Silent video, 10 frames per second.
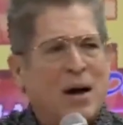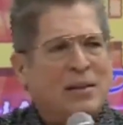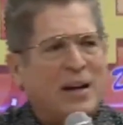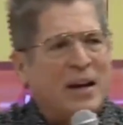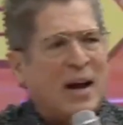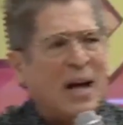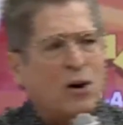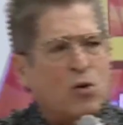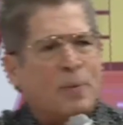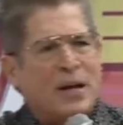Vamos a tener a
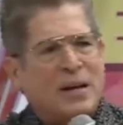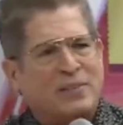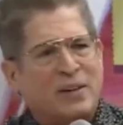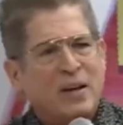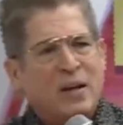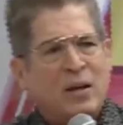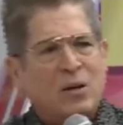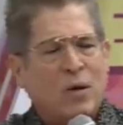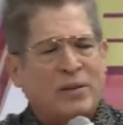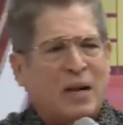Carol Pérez,
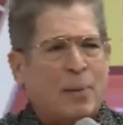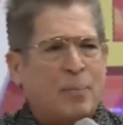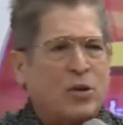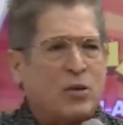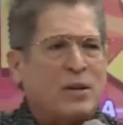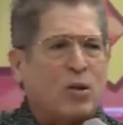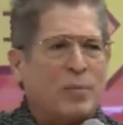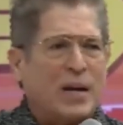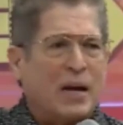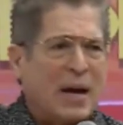nuestra periodista
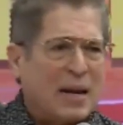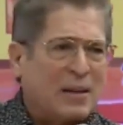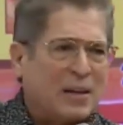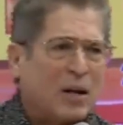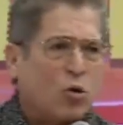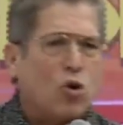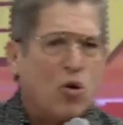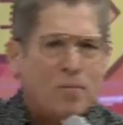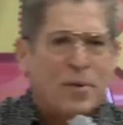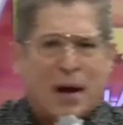dominicana desde
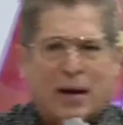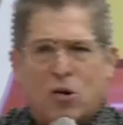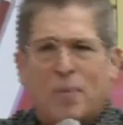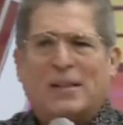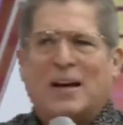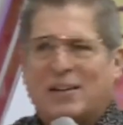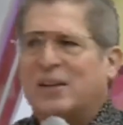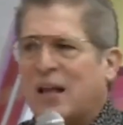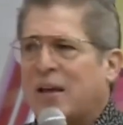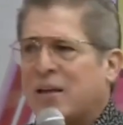Colombia, que nos va a dar
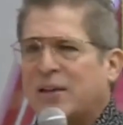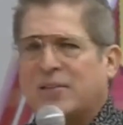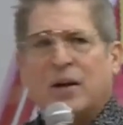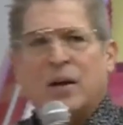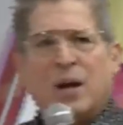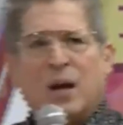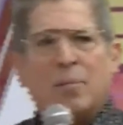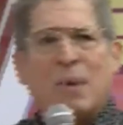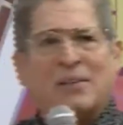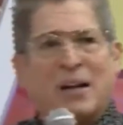detalles
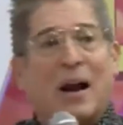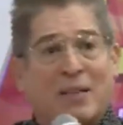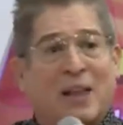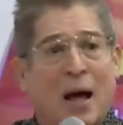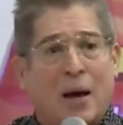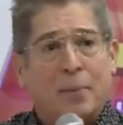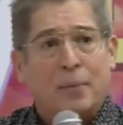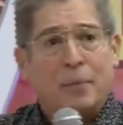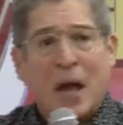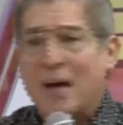más cerca. Está,
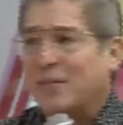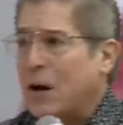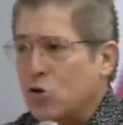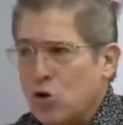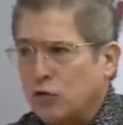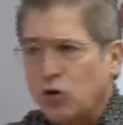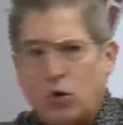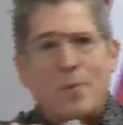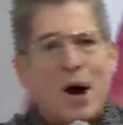está con nosotros.